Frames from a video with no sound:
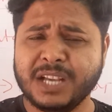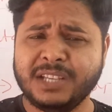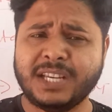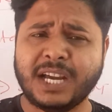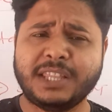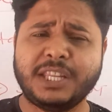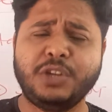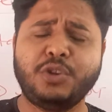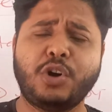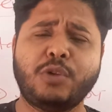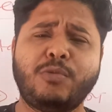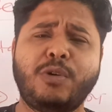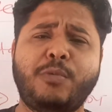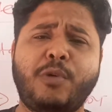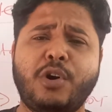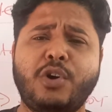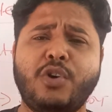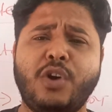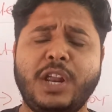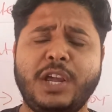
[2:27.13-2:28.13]
জাতি ধর্ম
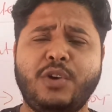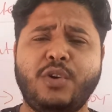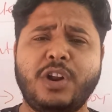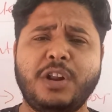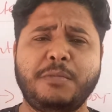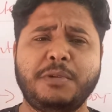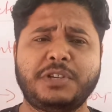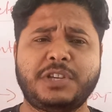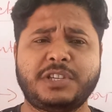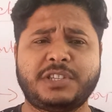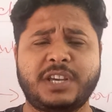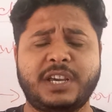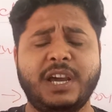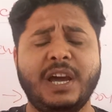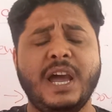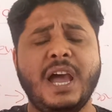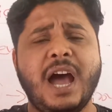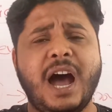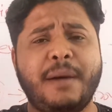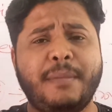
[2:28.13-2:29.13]
বর্ণ লিঙ্গ নির্বিশেষে
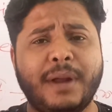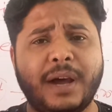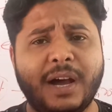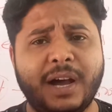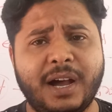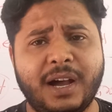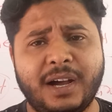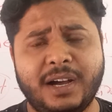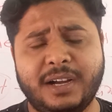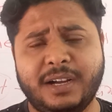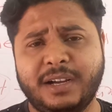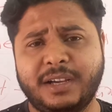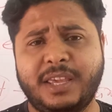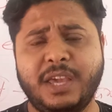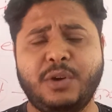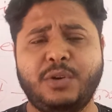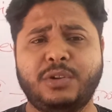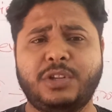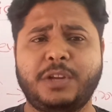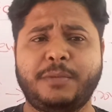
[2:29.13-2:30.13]
আমরা
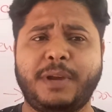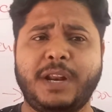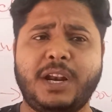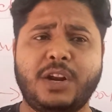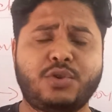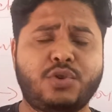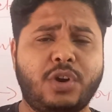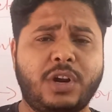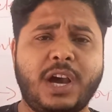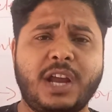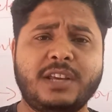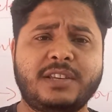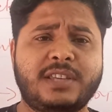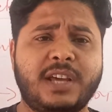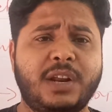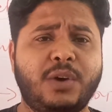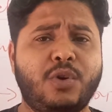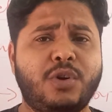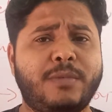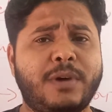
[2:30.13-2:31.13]
কি করতে পারি না সরকারি
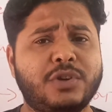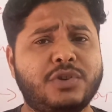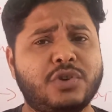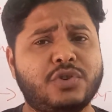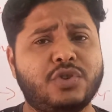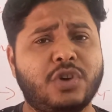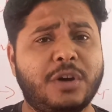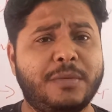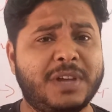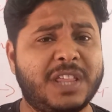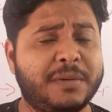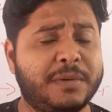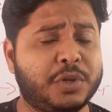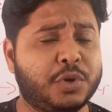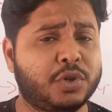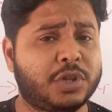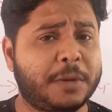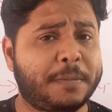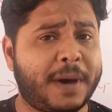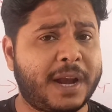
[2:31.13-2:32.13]
স্থানে কোনো মানুষের সঙ্গে ভেদাভেদ
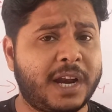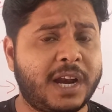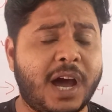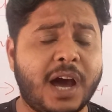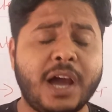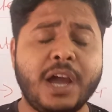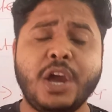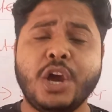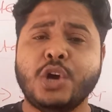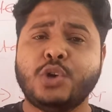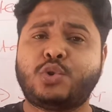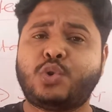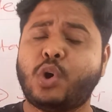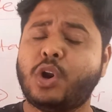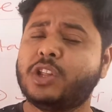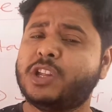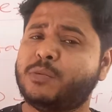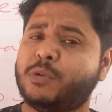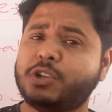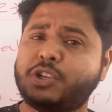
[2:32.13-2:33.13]
করতে পারি না
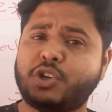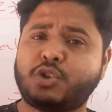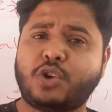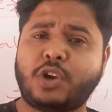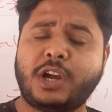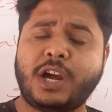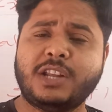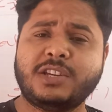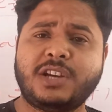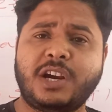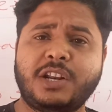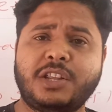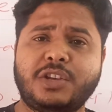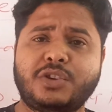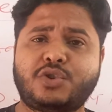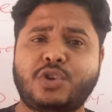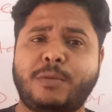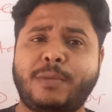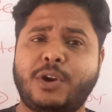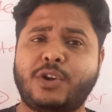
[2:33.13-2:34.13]
ষোলোতে বলেছে সরকারি
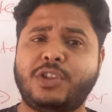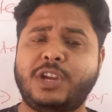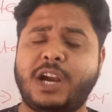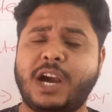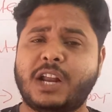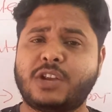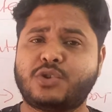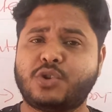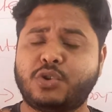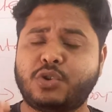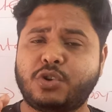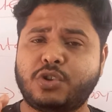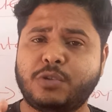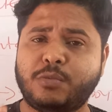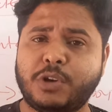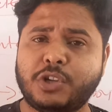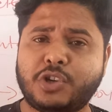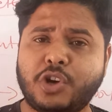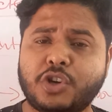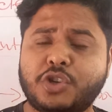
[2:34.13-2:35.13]
চাকরিতে সমান অধিকার সতেরোতে
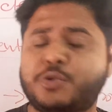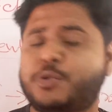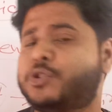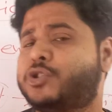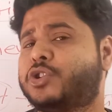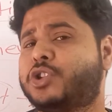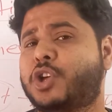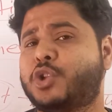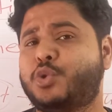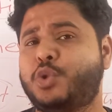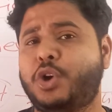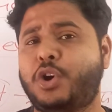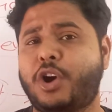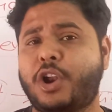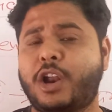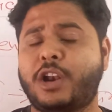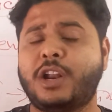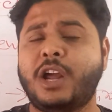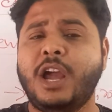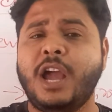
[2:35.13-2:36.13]
বলেছে অস্পৃশ্যতা
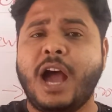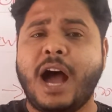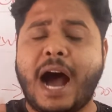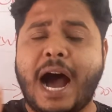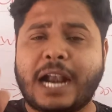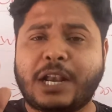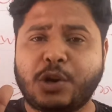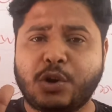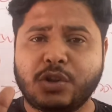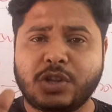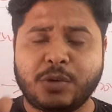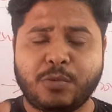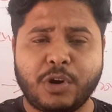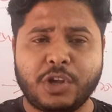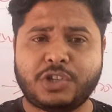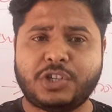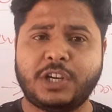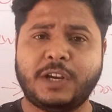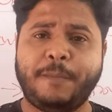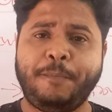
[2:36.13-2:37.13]
দূরীকরণ আঠেরোতে
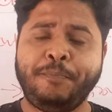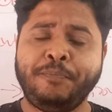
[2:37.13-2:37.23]
বলেছে